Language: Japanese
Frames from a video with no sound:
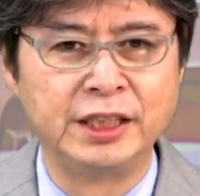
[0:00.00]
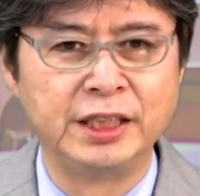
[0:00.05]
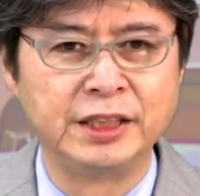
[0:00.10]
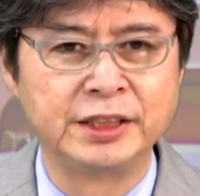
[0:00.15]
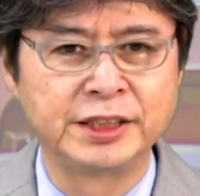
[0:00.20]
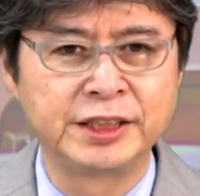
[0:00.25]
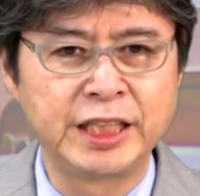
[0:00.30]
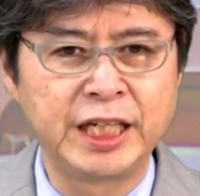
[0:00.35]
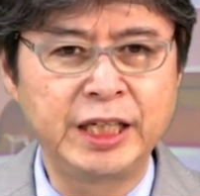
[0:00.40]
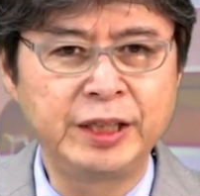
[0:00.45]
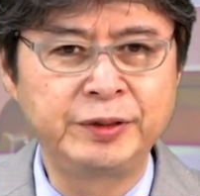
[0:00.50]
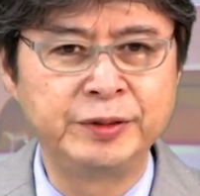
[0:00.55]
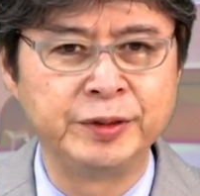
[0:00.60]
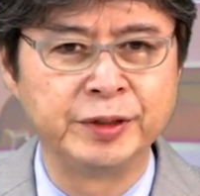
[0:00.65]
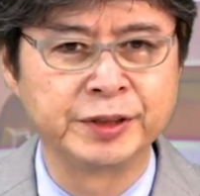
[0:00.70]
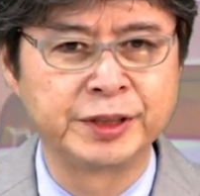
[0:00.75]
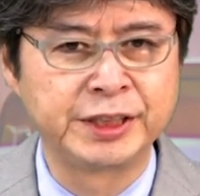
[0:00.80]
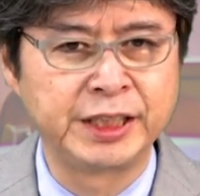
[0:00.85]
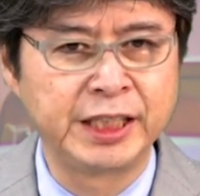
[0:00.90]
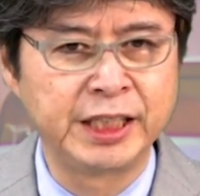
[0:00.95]
政府
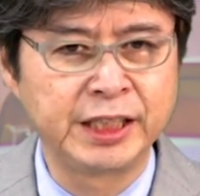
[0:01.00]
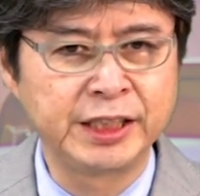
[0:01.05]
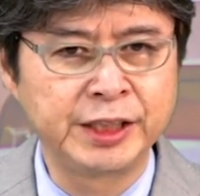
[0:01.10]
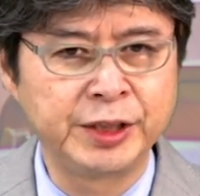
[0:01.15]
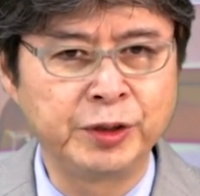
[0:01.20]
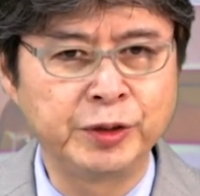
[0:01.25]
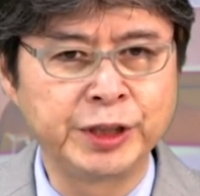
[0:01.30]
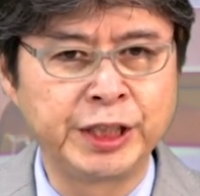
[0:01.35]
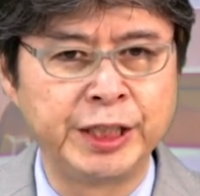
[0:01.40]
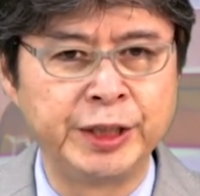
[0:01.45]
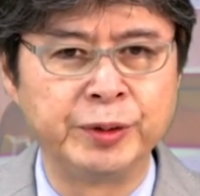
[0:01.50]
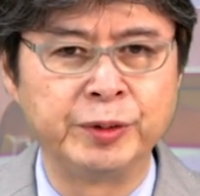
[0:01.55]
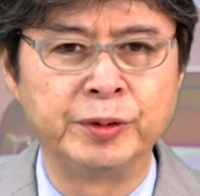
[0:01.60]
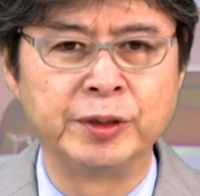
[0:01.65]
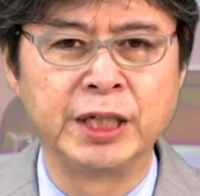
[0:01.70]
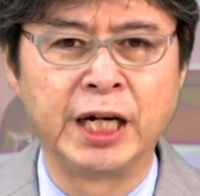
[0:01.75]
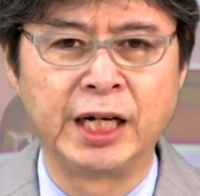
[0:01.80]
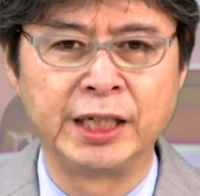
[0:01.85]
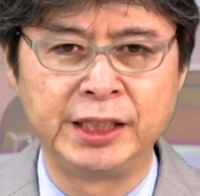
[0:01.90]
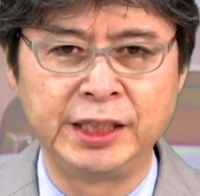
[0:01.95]
の制御機能
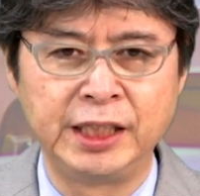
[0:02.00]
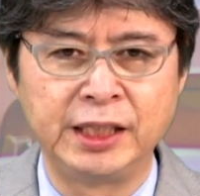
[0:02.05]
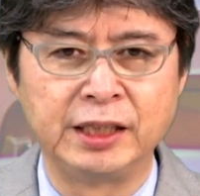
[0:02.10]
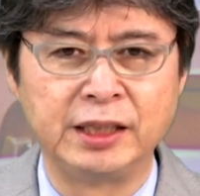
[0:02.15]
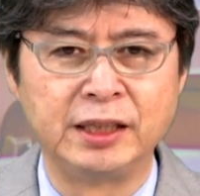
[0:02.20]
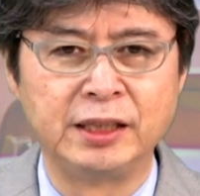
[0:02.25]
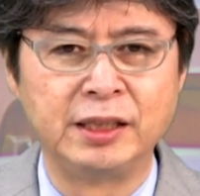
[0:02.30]
があり